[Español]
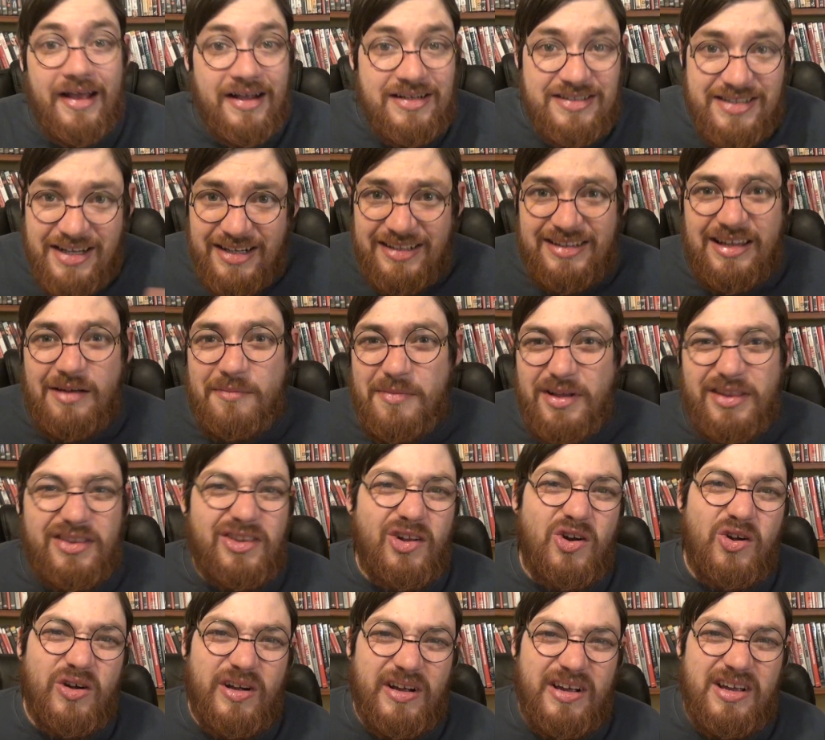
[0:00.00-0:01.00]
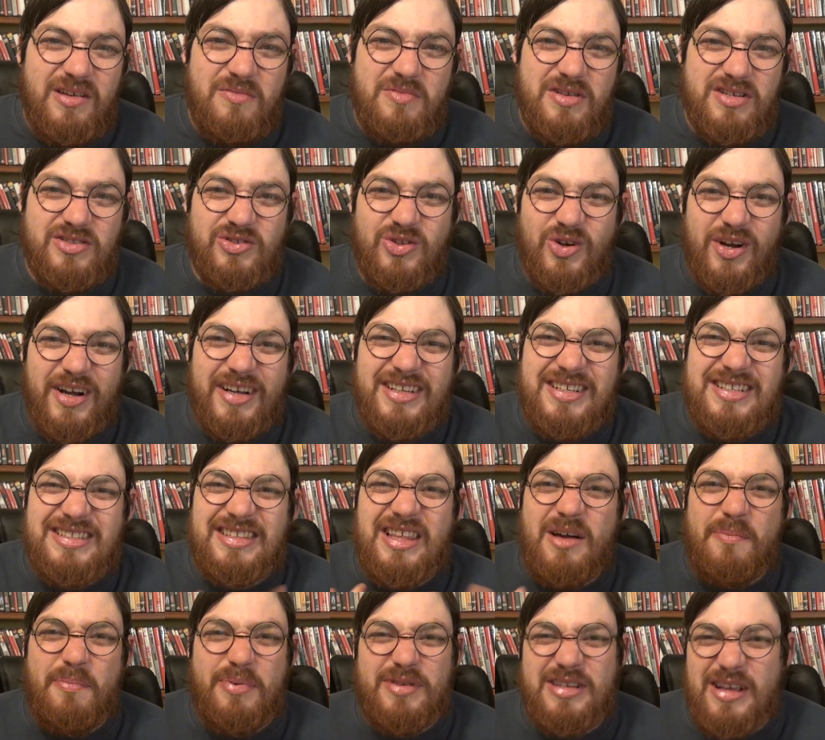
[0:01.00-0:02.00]
Exactamente lo que habéis visto, es que se
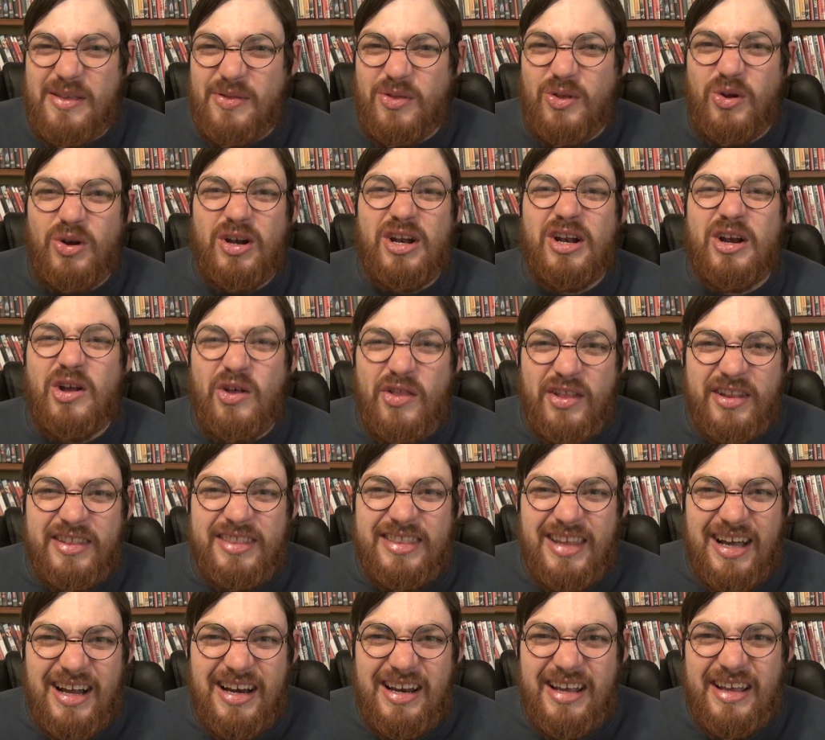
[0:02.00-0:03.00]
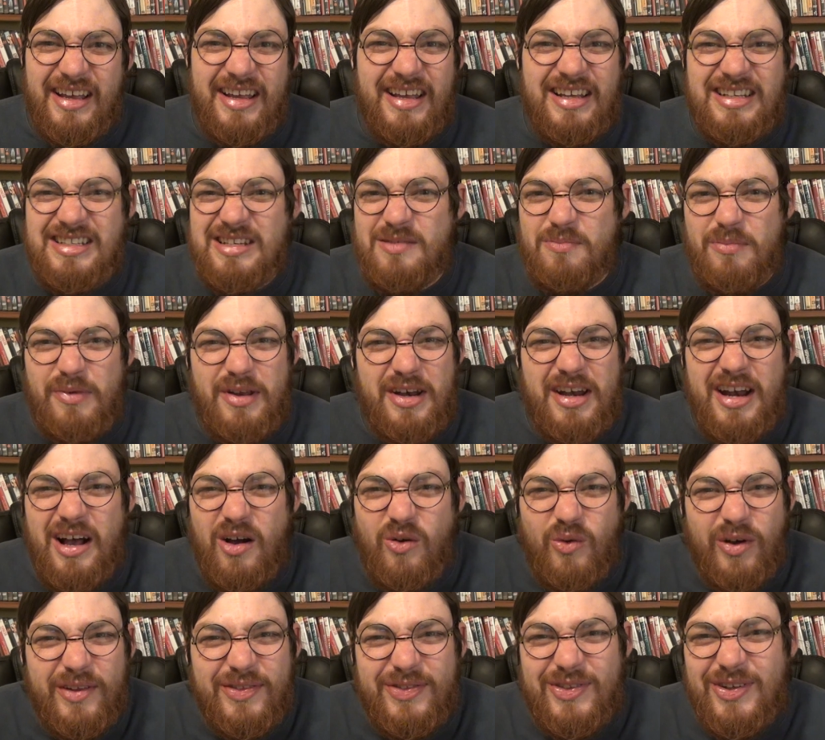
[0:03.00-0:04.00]
está pasando el hilo dental y sin venir a
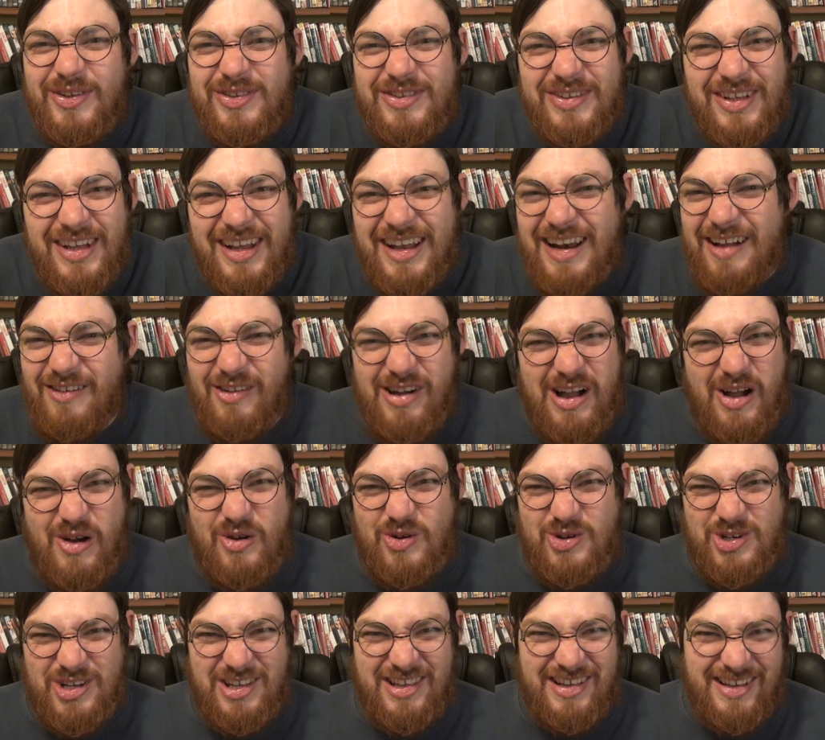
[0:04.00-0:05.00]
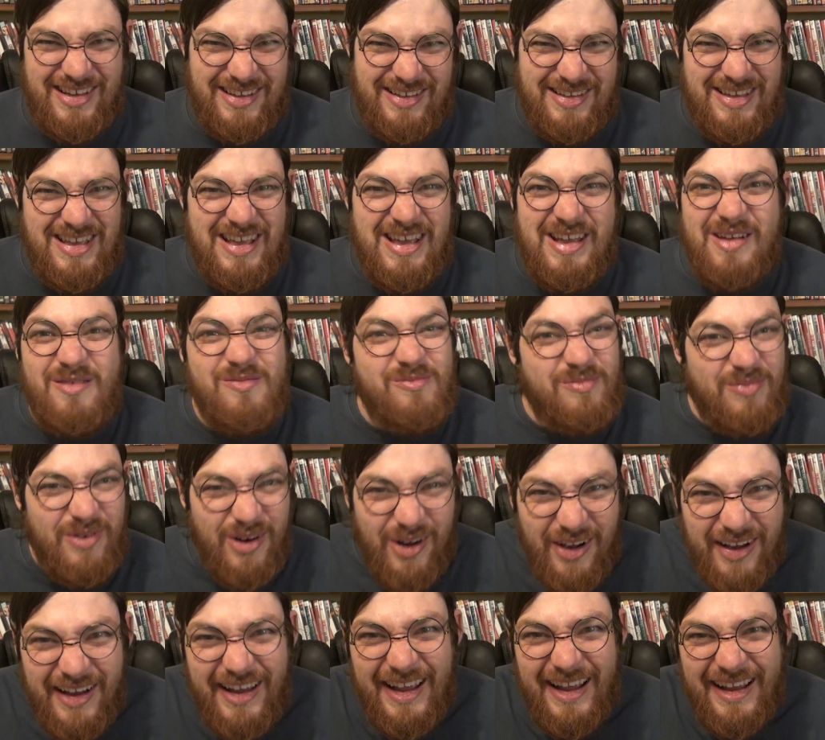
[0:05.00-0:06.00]
cuento tiene la boca cosida.
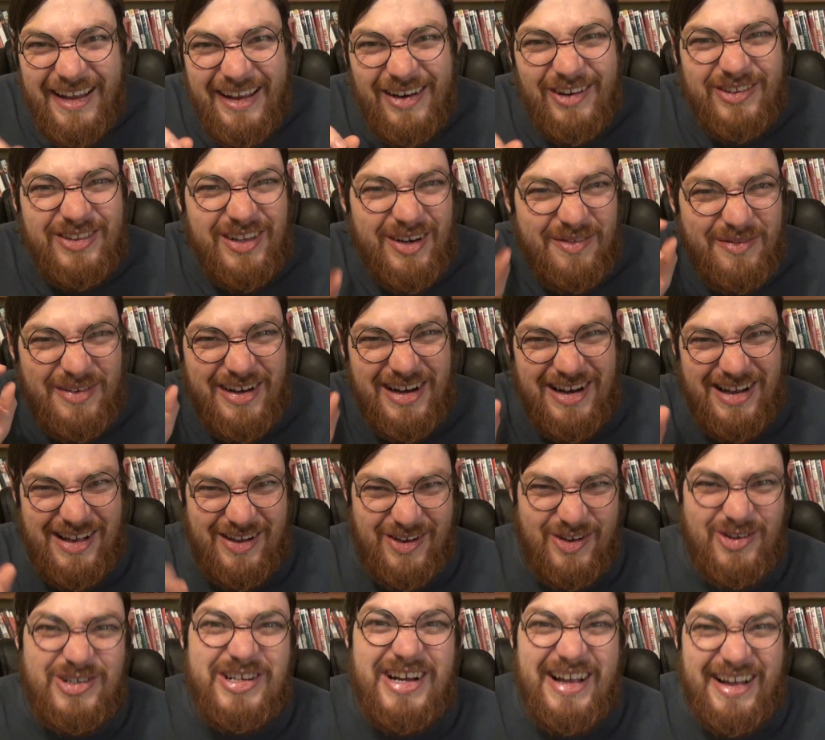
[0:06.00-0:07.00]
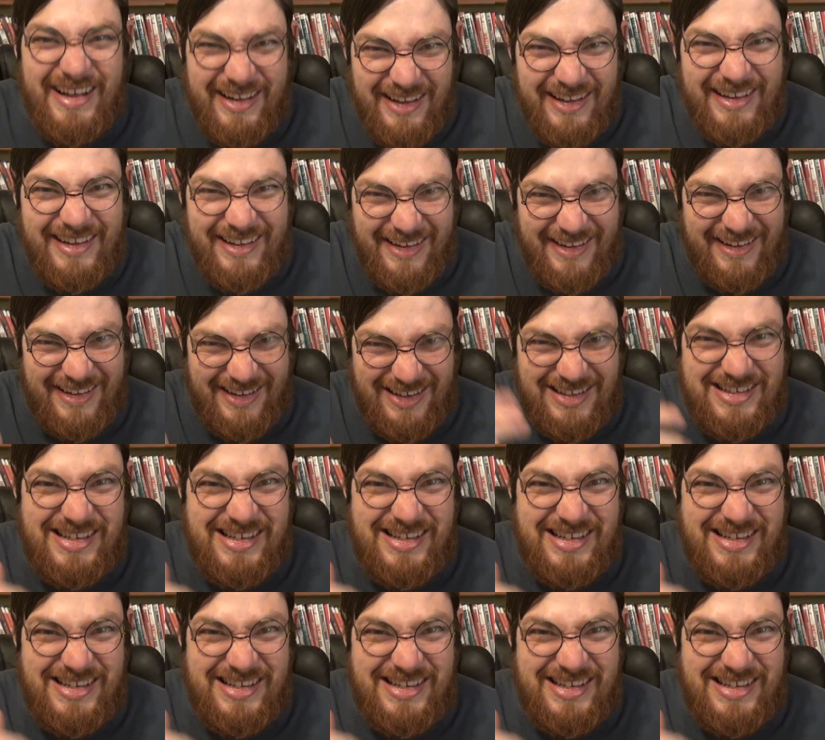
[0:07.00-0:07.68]
Pero es que ahí no termina la cosa, que